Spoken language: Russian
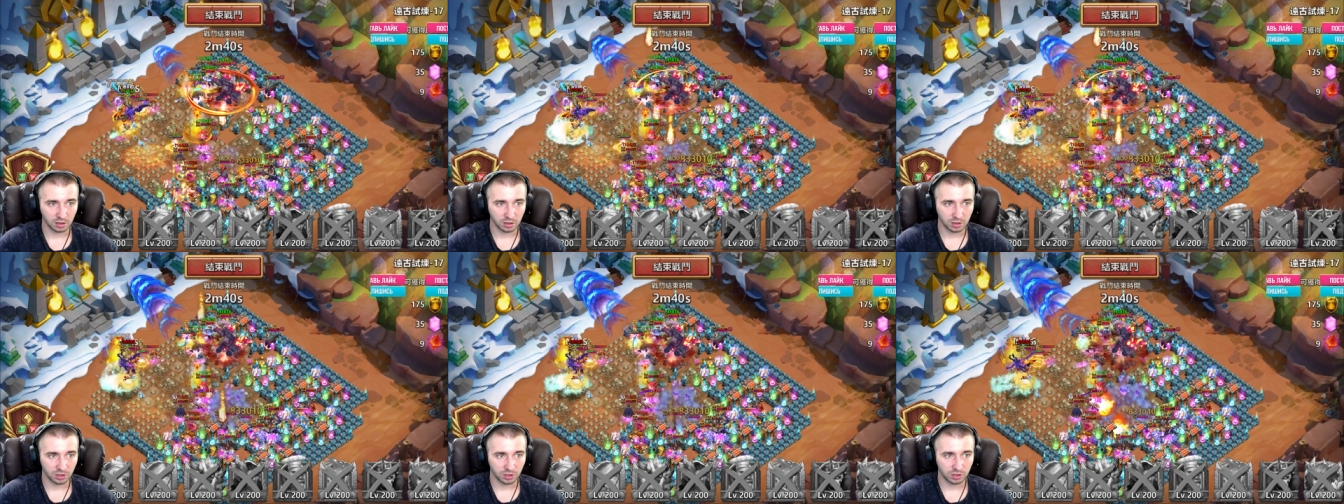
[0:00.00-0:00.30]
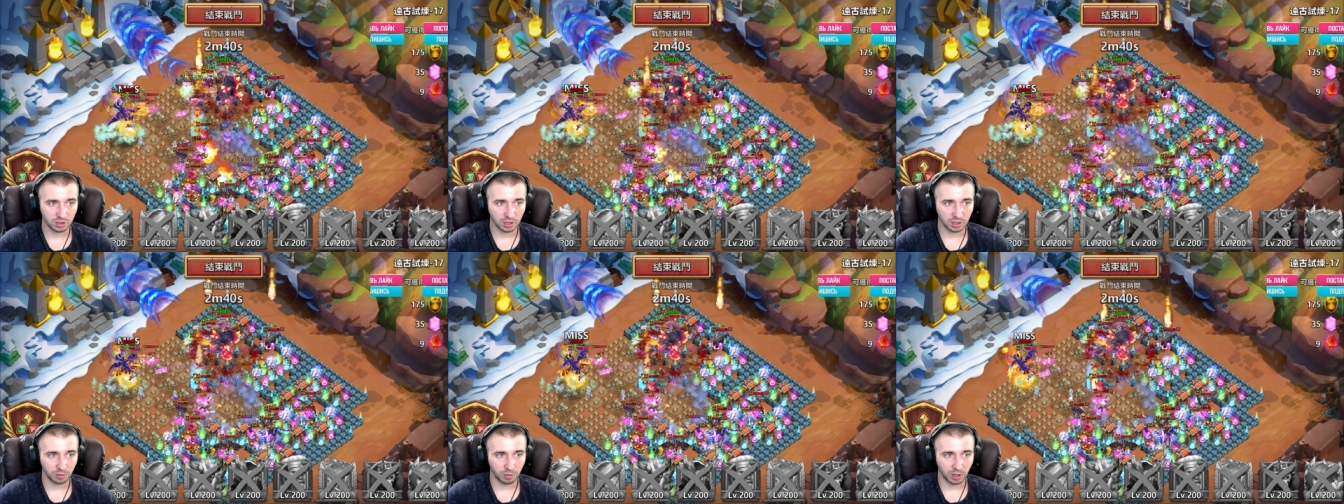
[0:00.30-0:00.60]

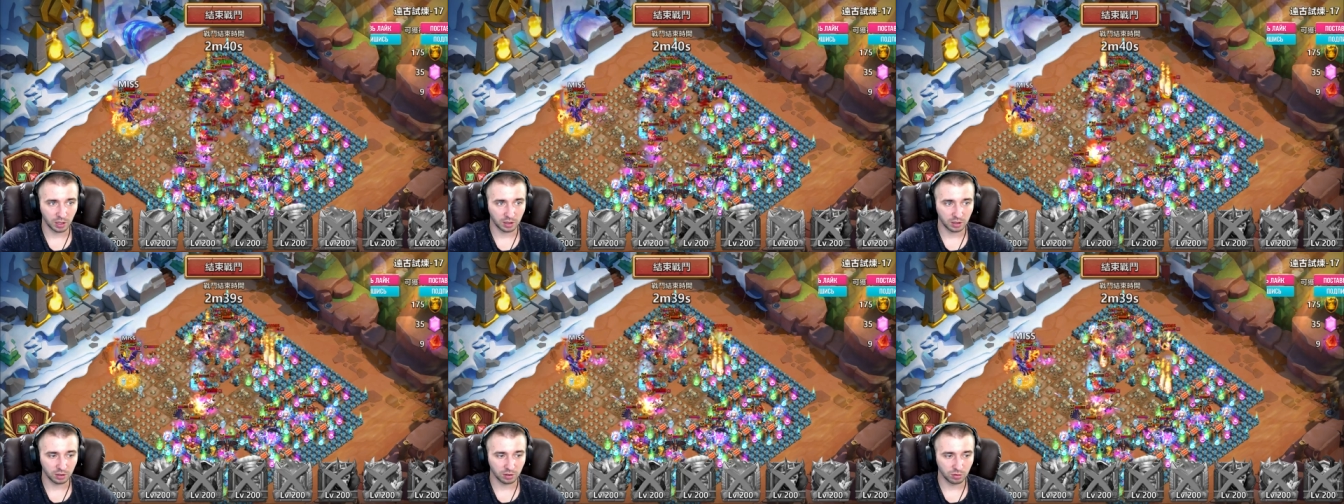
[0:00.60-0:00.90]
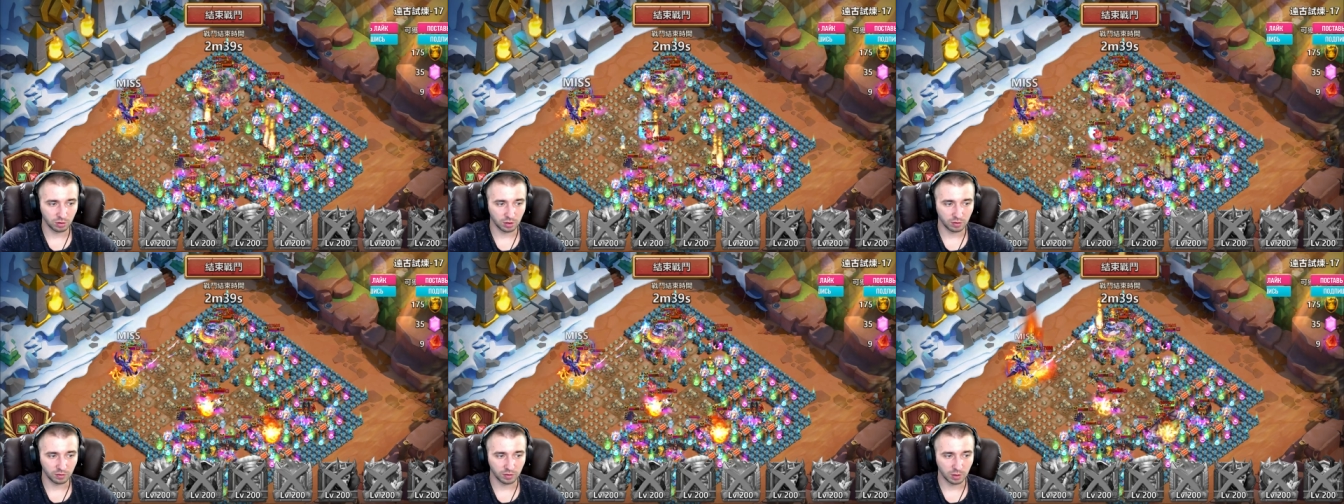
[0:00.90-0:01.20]
65
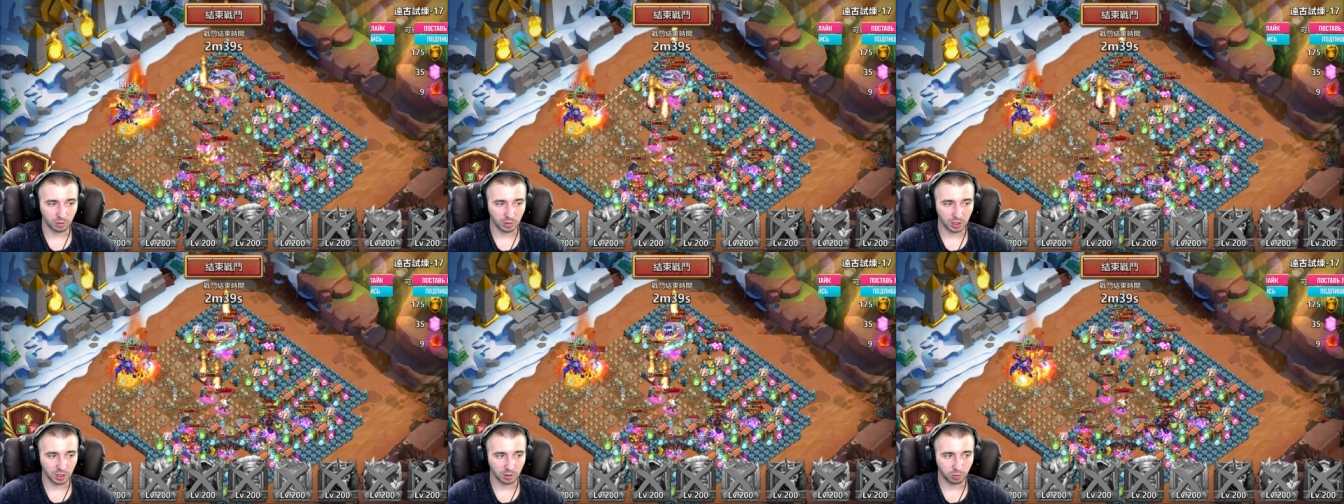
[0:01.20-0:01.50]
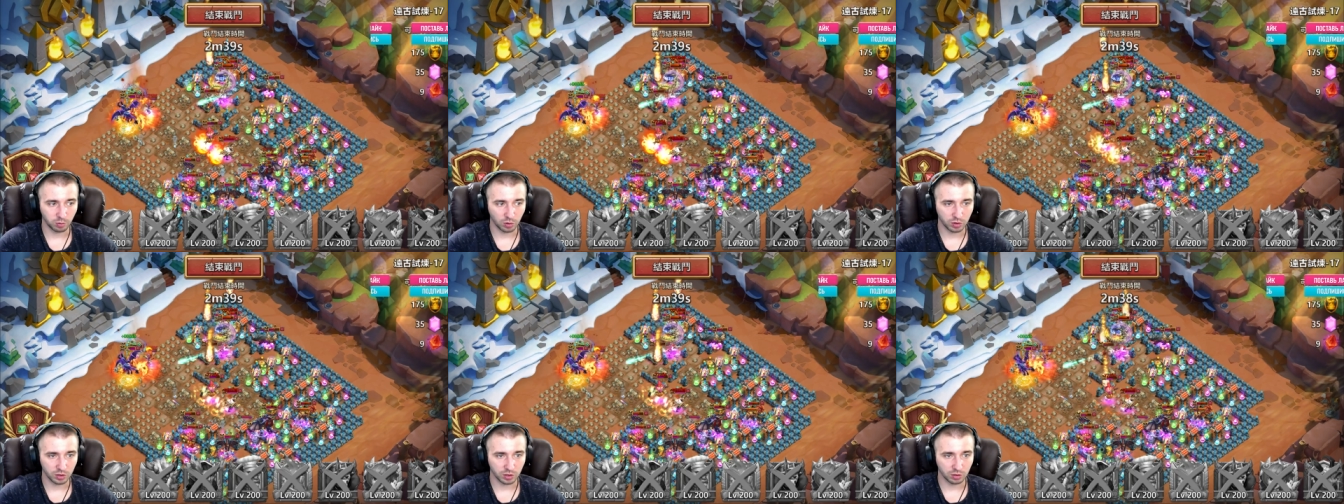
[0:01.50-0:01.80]
уровни мы их
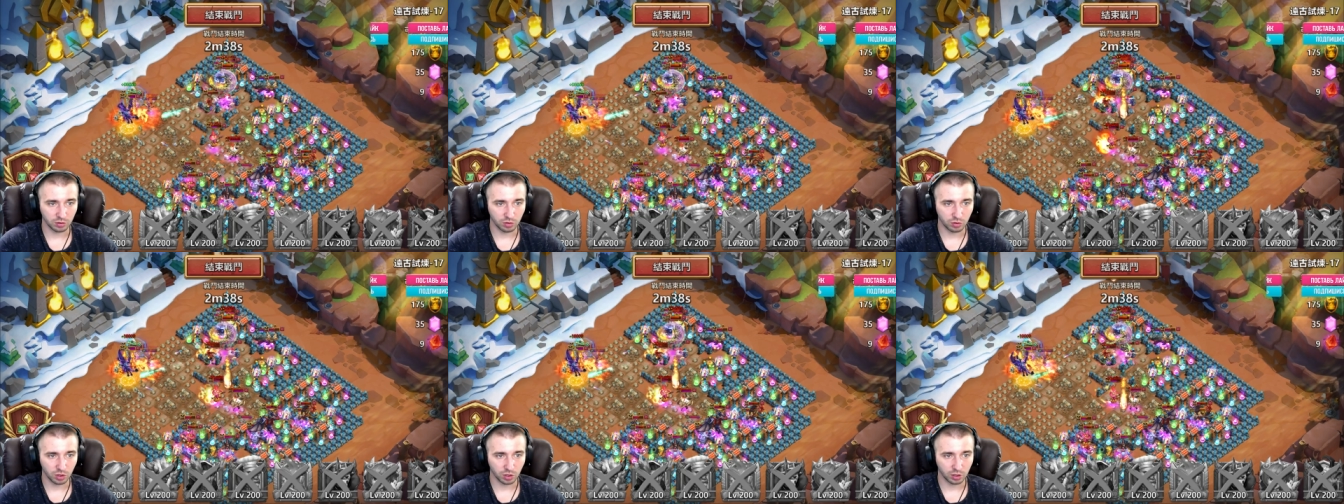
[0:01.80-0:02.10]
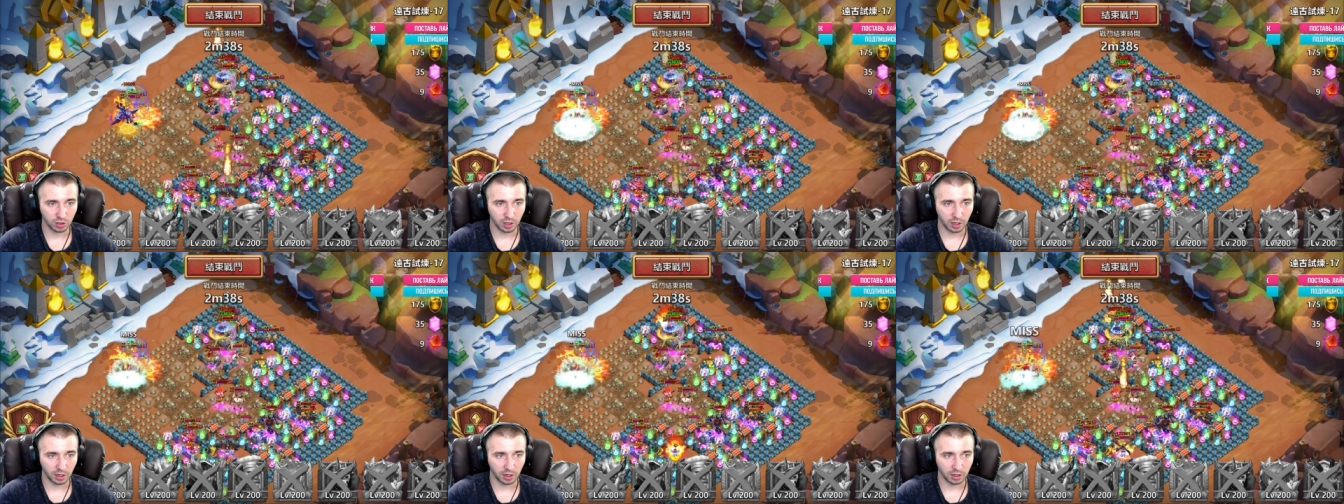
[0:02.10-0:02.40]
просто
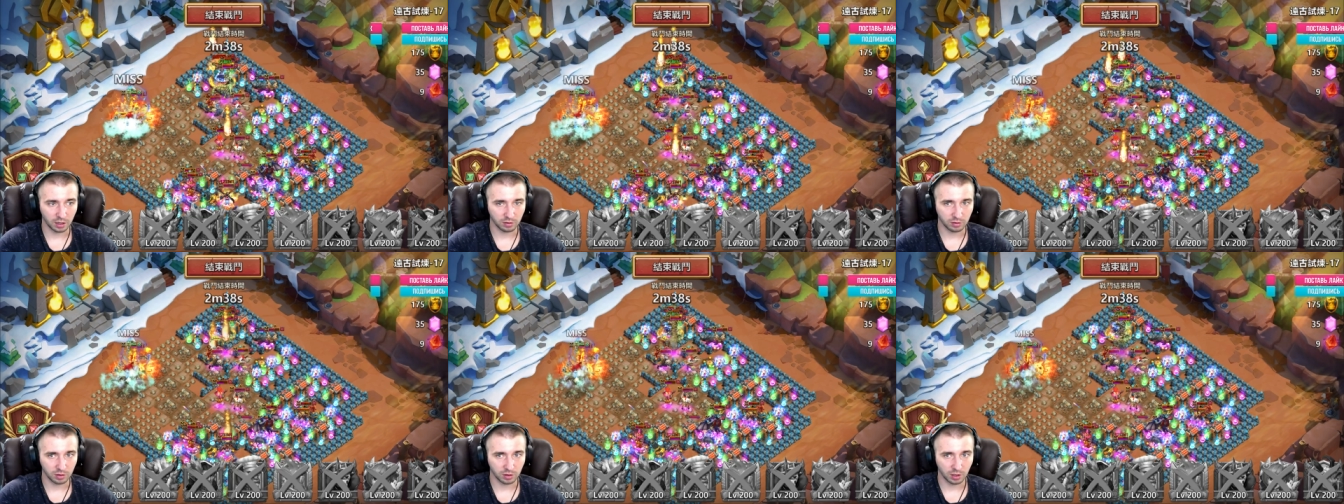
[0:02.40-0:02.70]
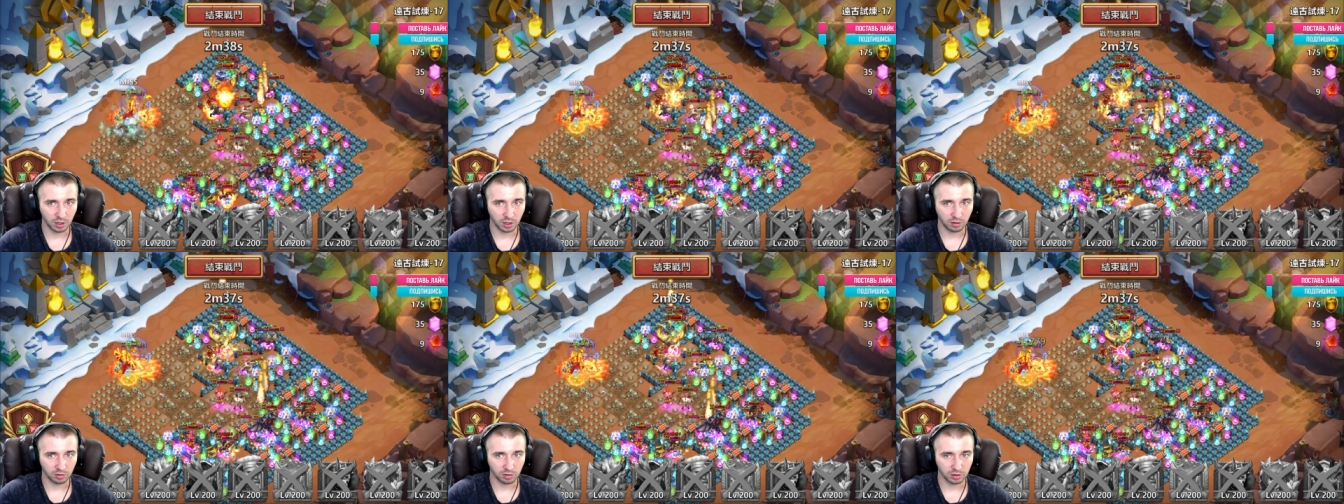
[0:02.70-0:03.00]
ушатали. Вот
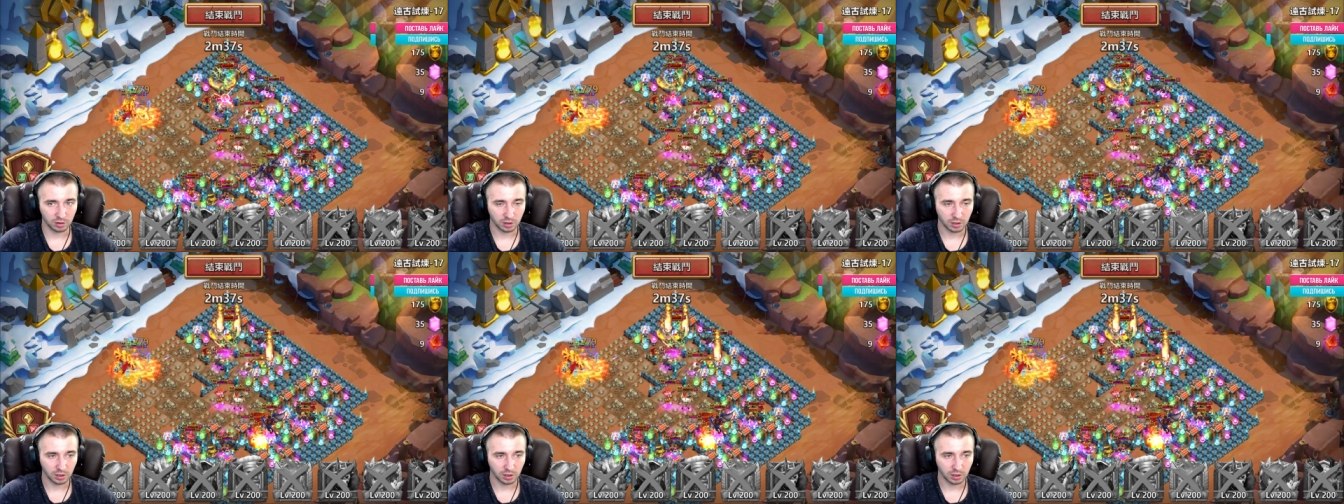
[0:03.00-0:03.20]
так вот.